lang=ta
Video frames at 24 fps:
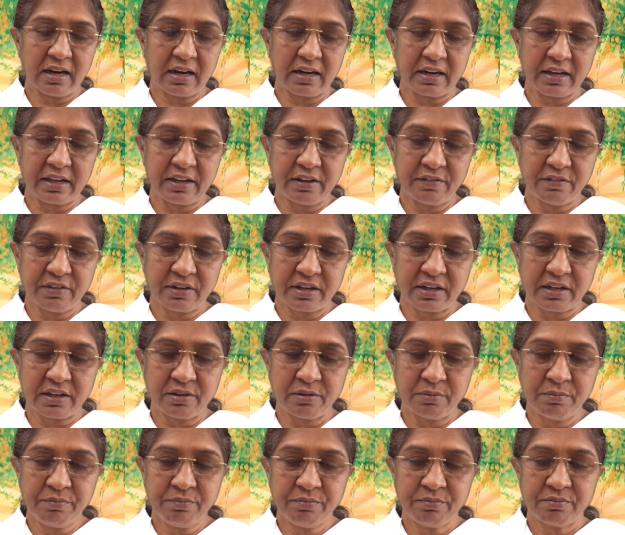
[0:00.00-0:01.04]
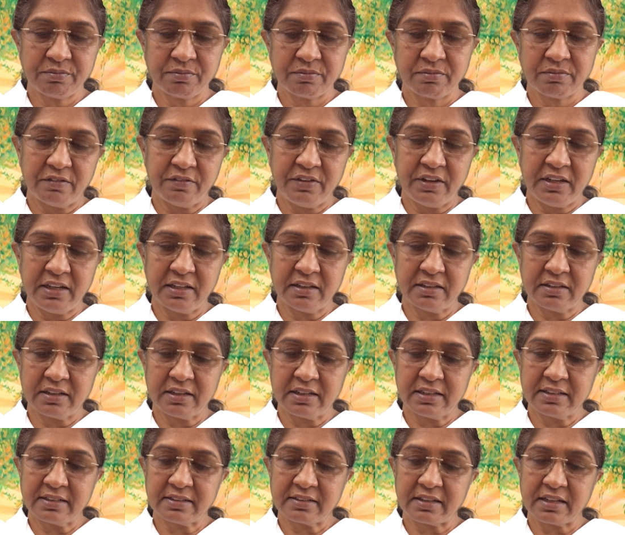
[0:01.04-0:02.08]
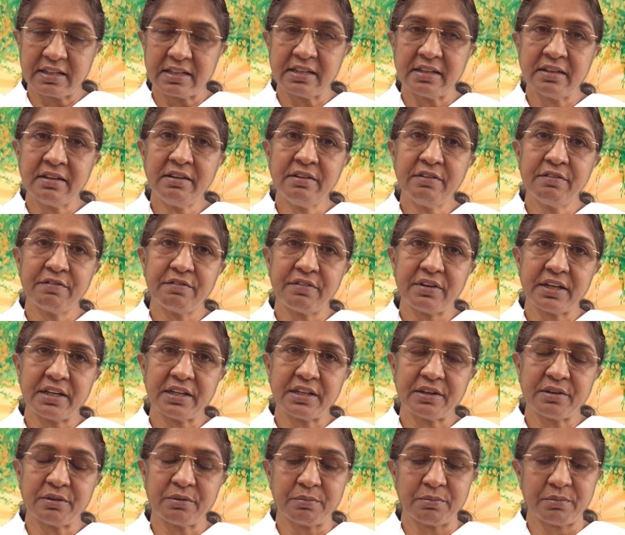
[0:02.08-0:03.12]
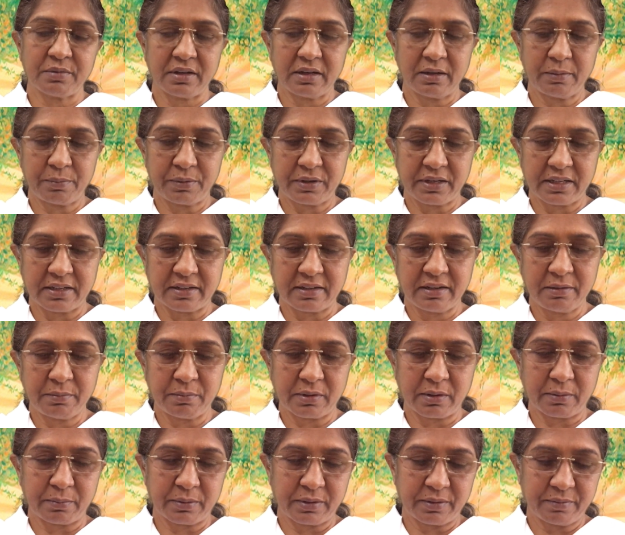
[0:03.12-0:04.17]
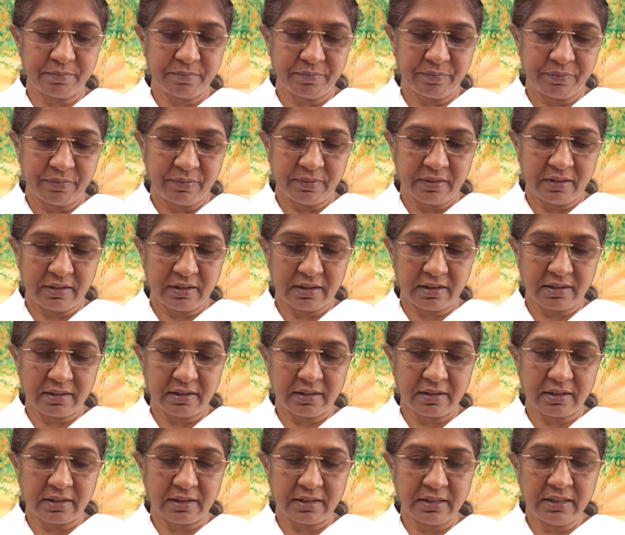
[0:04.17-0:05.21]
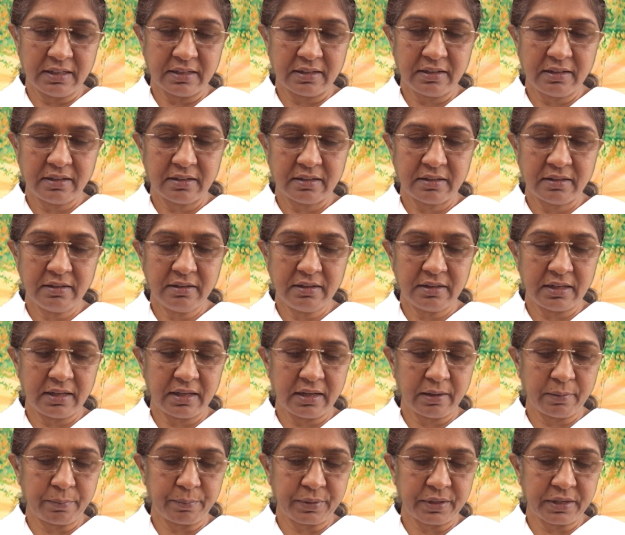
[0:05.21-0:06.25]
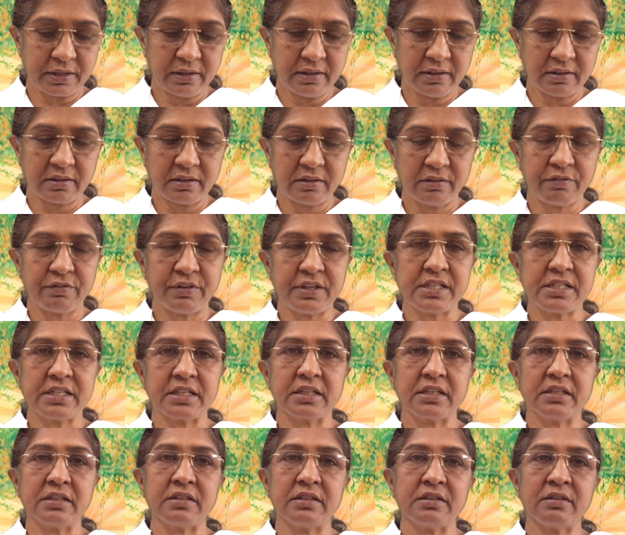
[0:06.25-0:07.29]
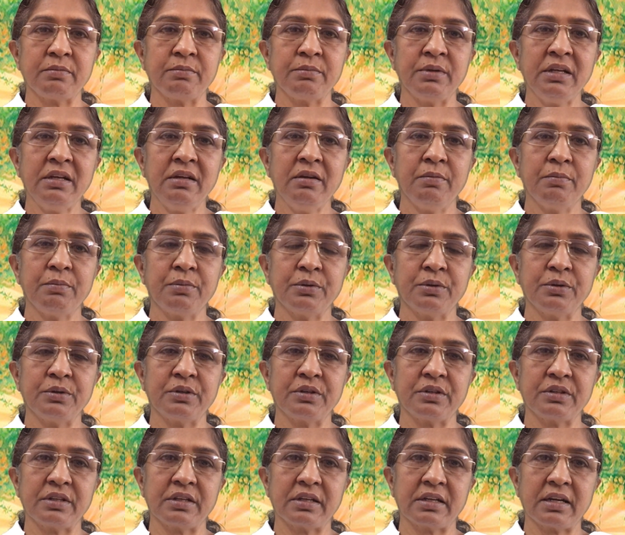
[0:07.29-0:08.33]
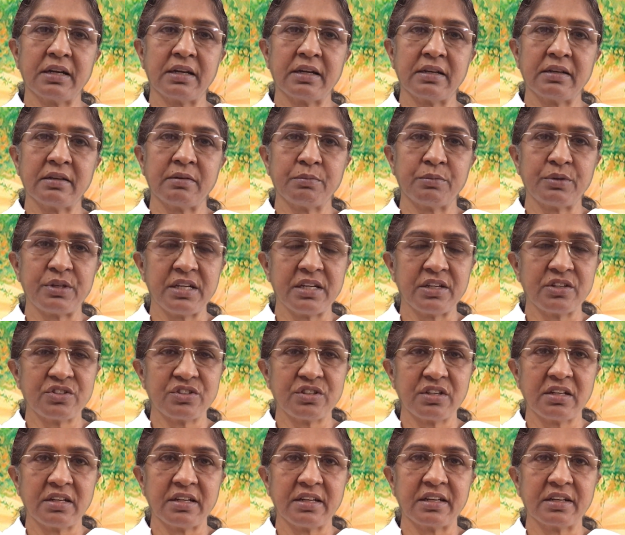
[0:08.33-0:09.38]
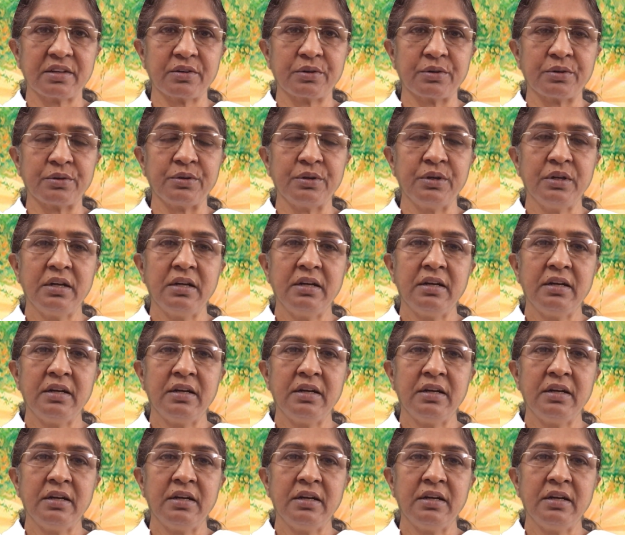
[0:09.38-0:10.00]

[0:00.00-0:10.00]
அனைவரையும் விழித்தெழ செய்ய வேண்டும் அப்படின்றார் பாபா அதனால் ஏன் அப்படின்னா வீட்டுக்கு திரும்பி போகிறதுக்கான முயற்சியில் இருக்கிறோம்